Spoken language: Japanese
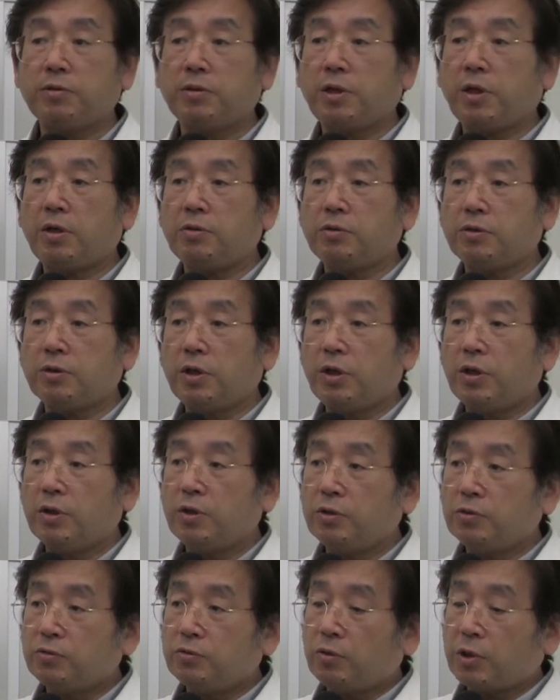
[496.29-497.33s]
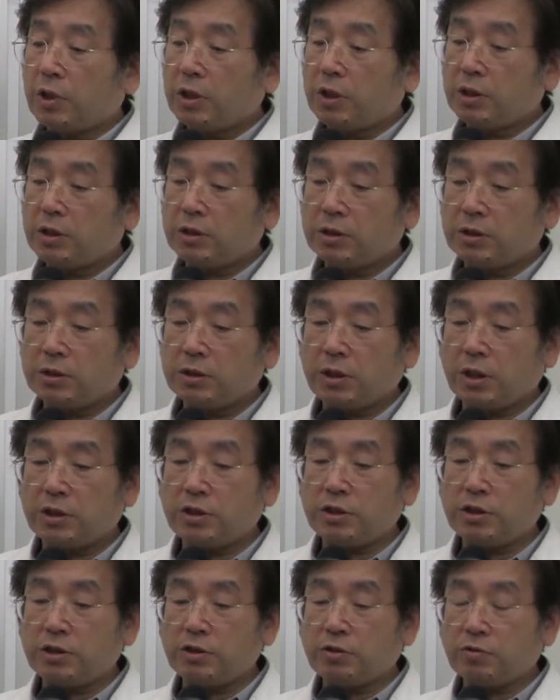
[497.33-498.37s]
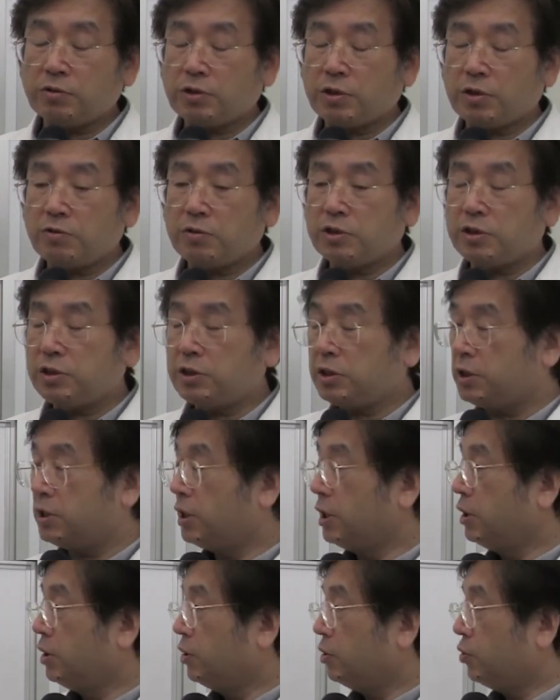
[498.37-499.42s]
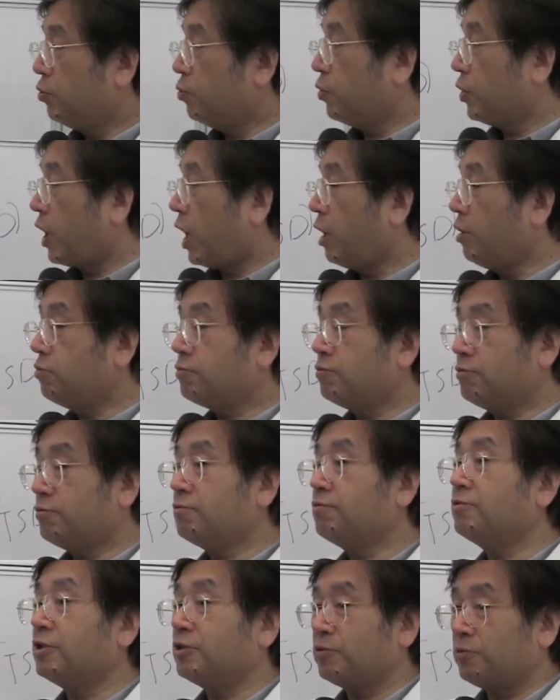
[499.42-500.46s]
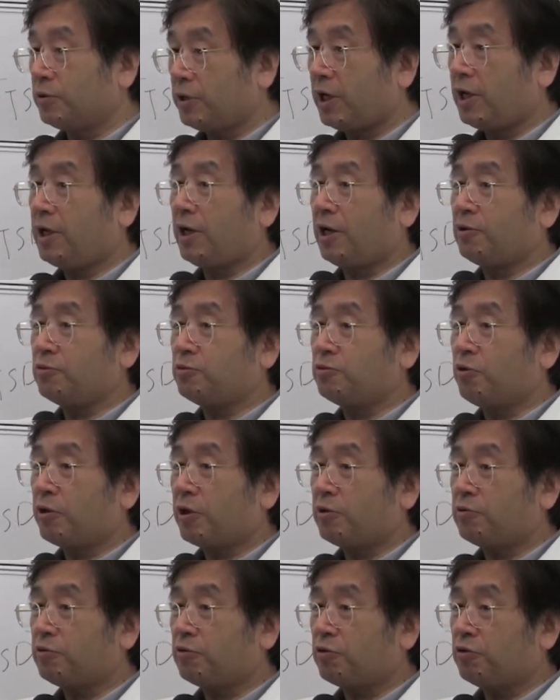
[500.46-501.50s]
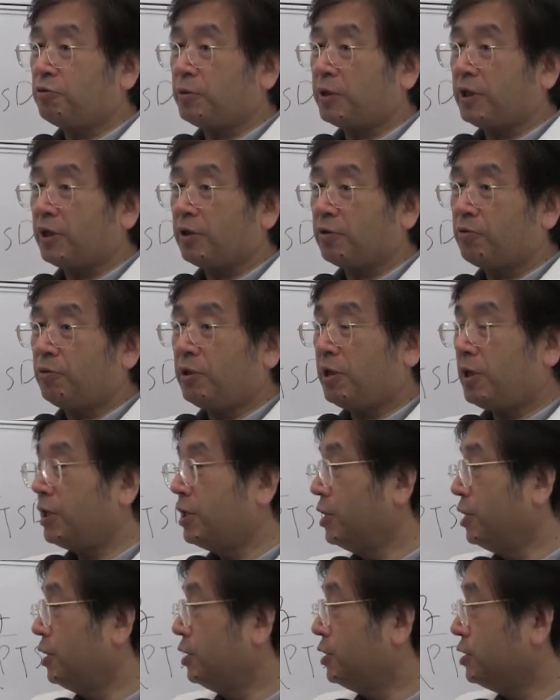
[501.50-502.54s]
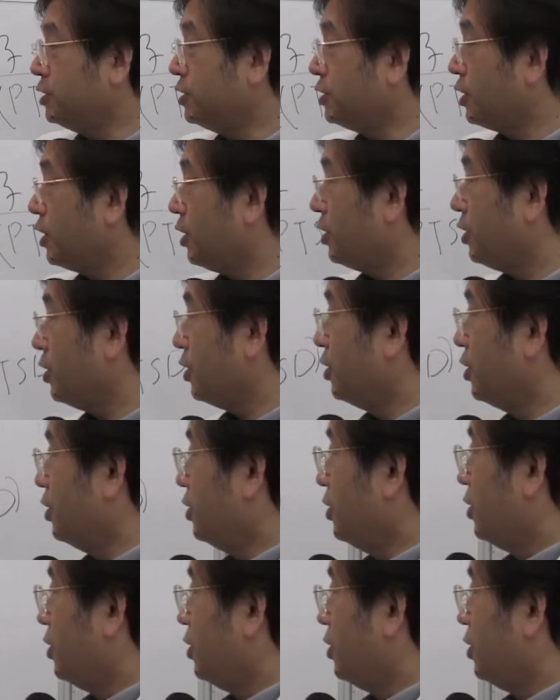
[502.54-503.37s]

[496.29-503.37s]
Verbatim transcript: で動かないでじっとしてるうちにどうも回復するんでしょうねあの動けるところまでこれは神経で